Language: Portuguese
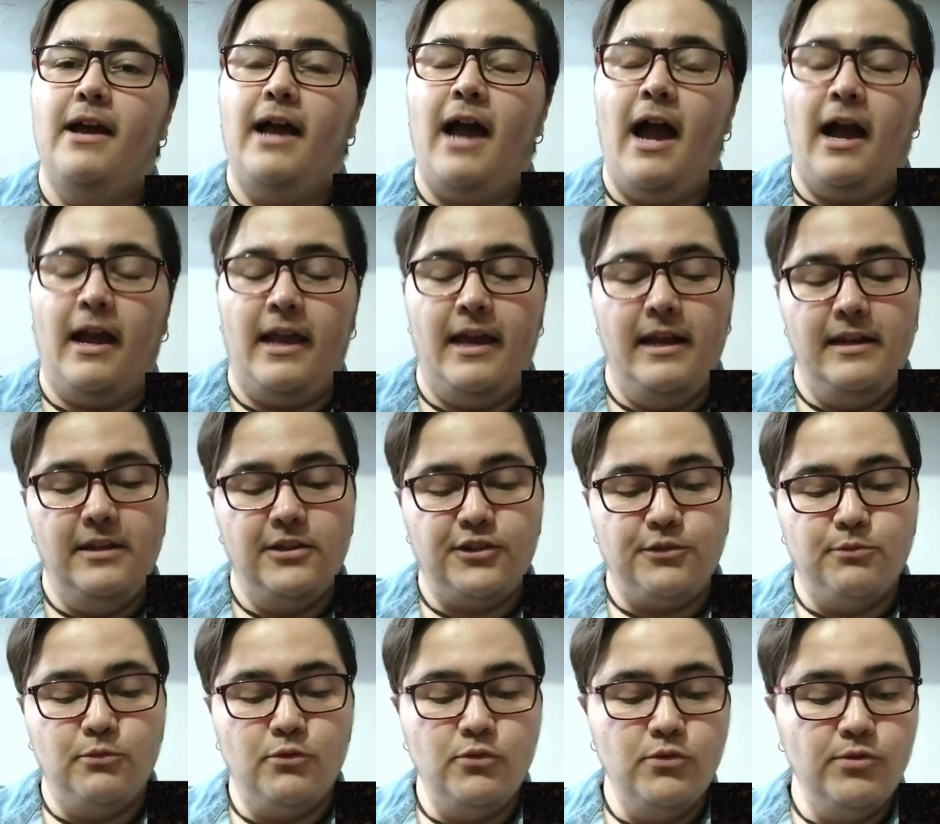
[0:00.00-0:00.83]

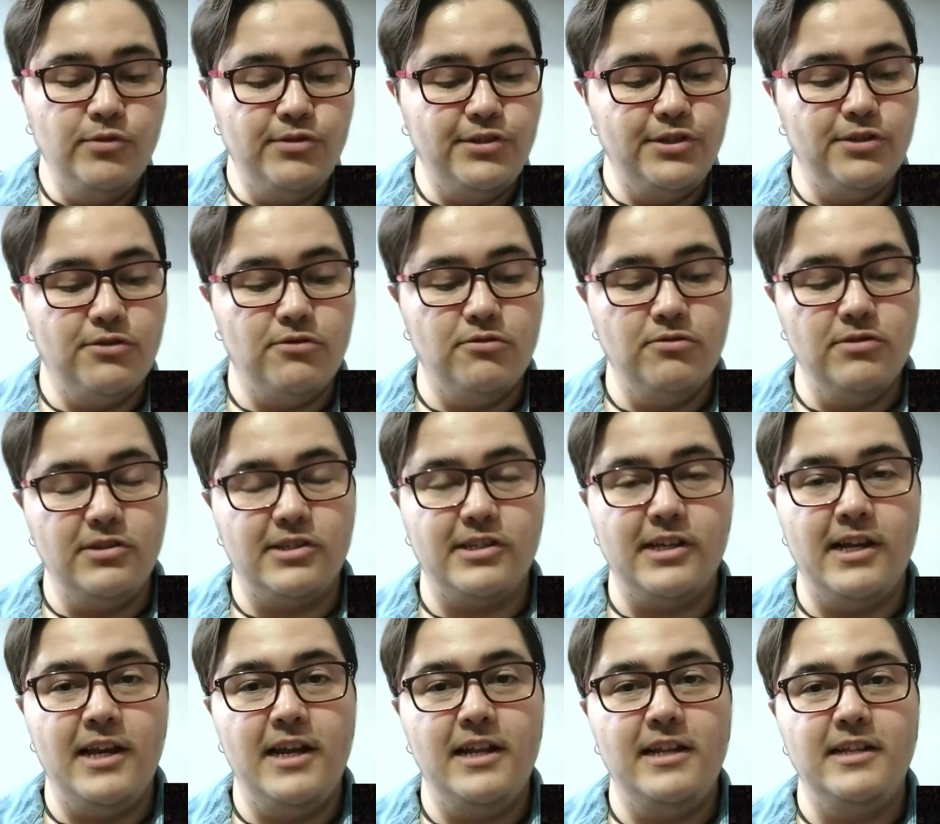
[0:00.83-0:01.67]
aqueles
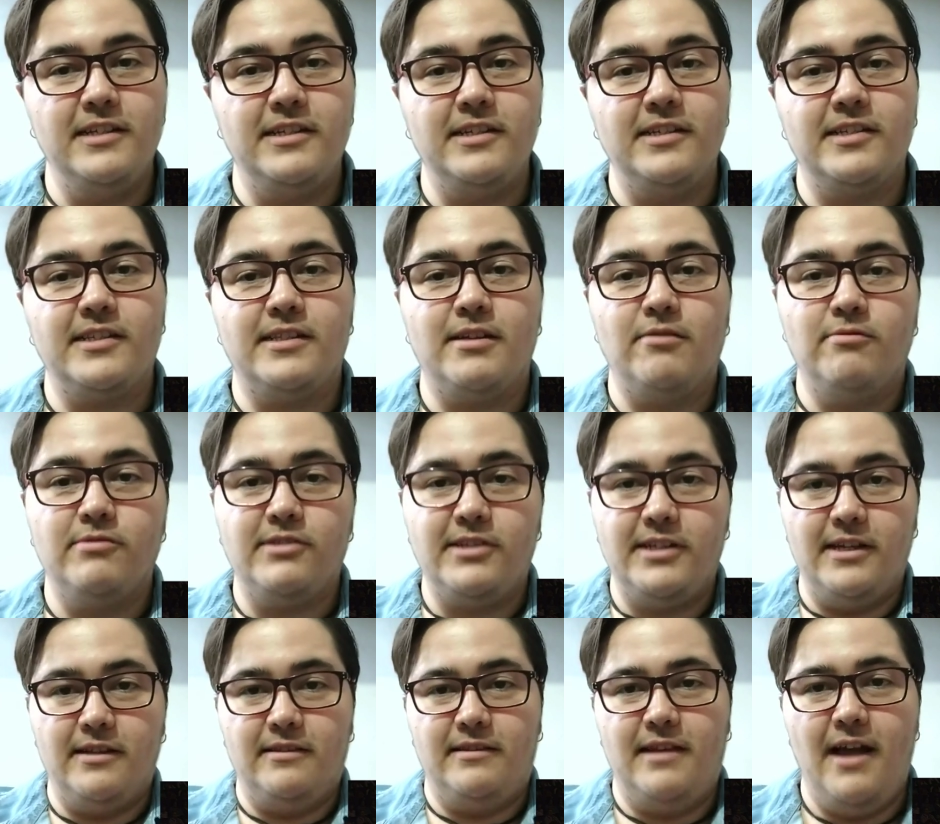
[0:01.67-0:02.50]
músicos eles estão
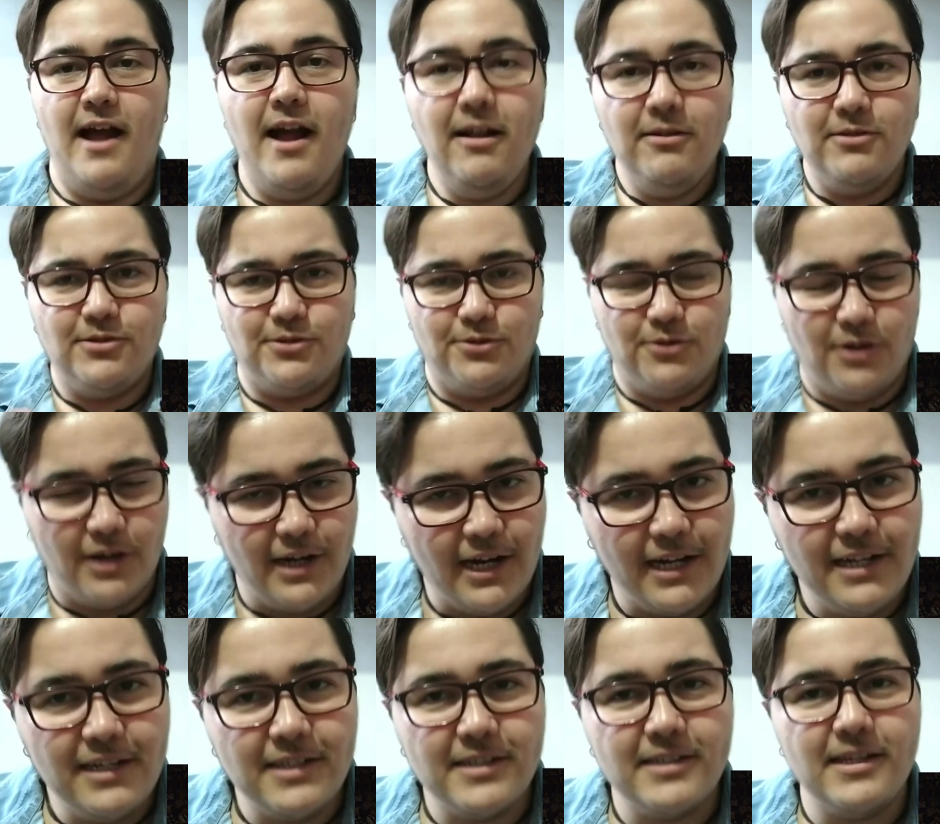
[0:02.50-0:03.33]
sentados,
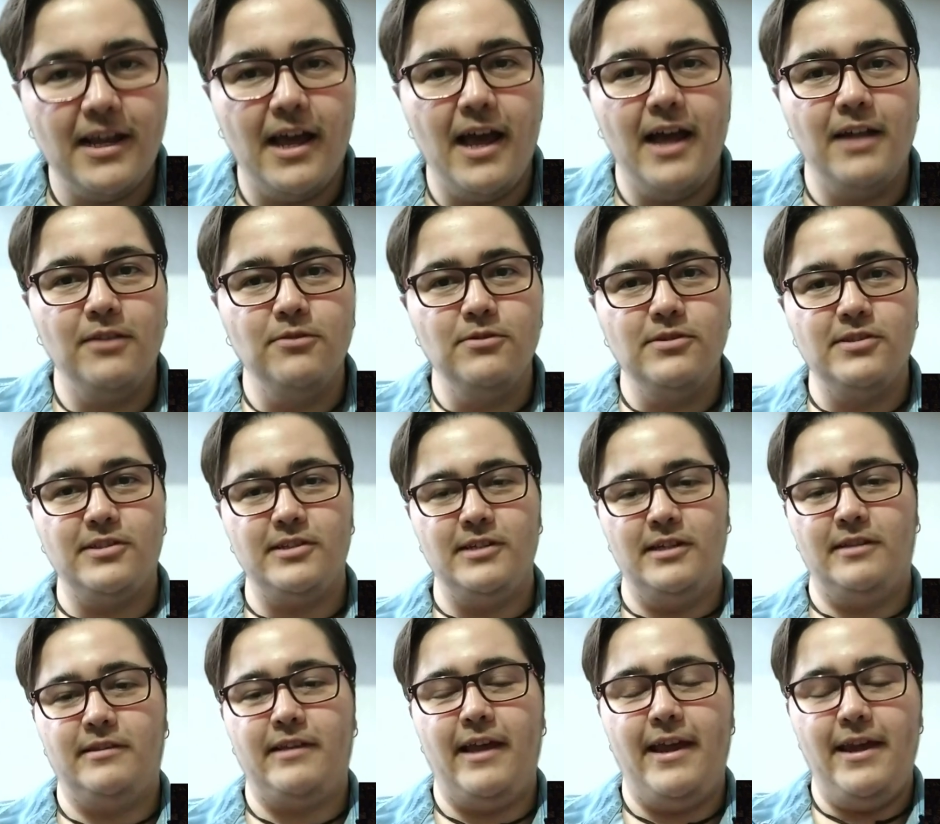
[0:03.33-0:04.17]
organizados
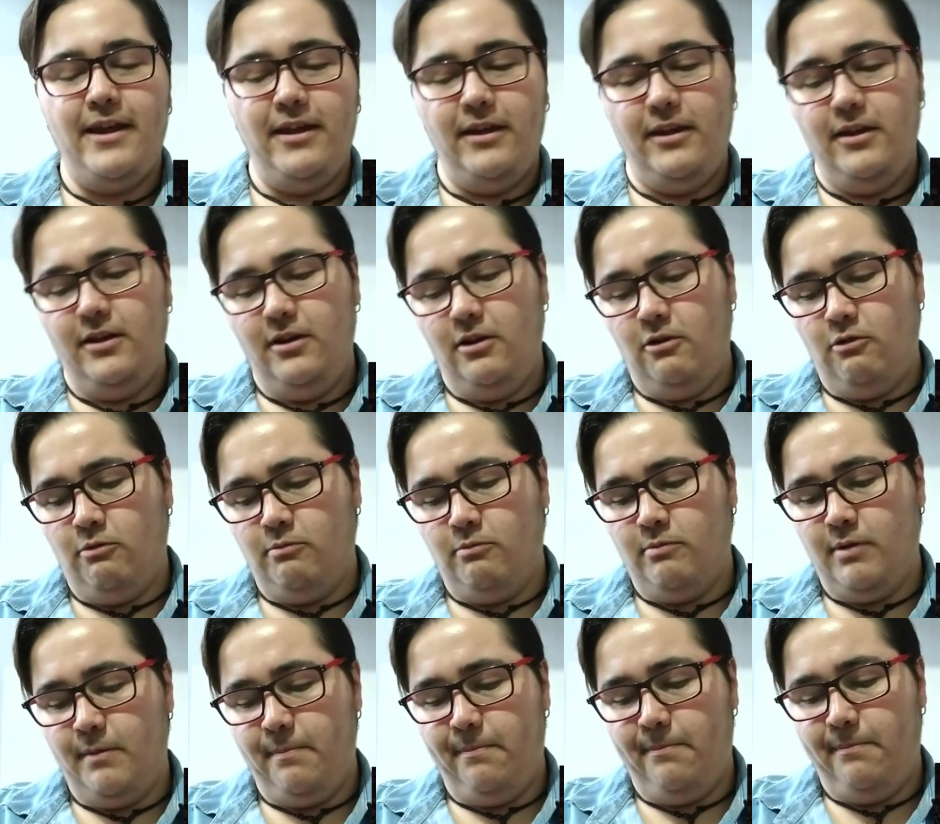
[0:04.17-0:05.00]
e tem
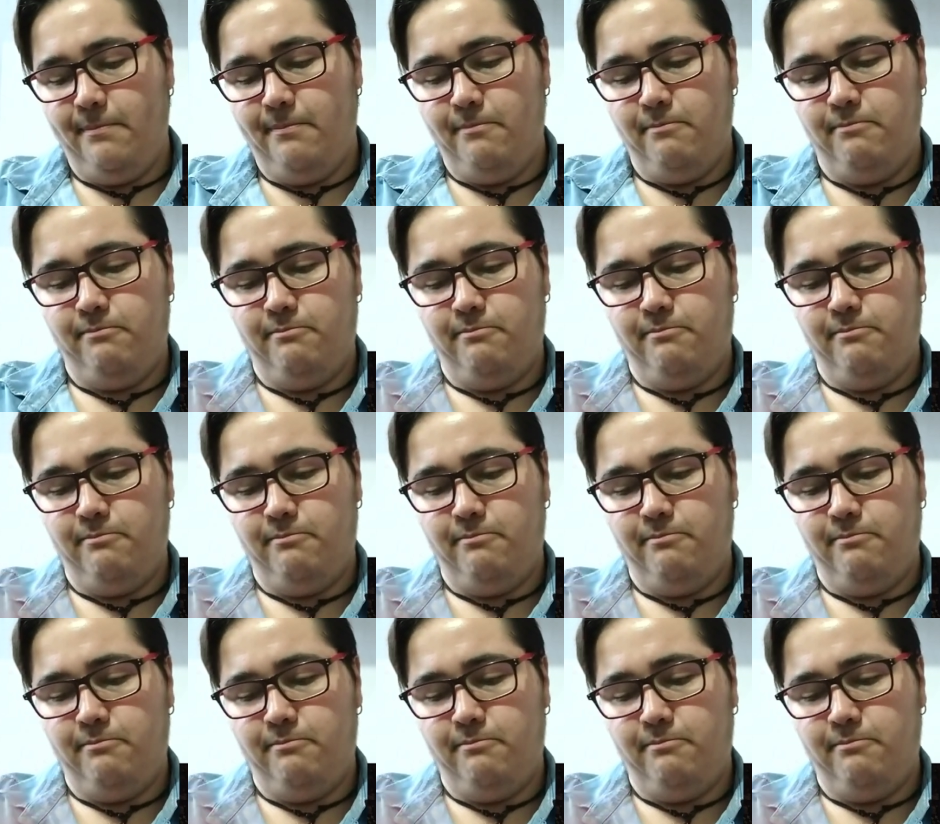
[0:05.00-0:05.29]
uma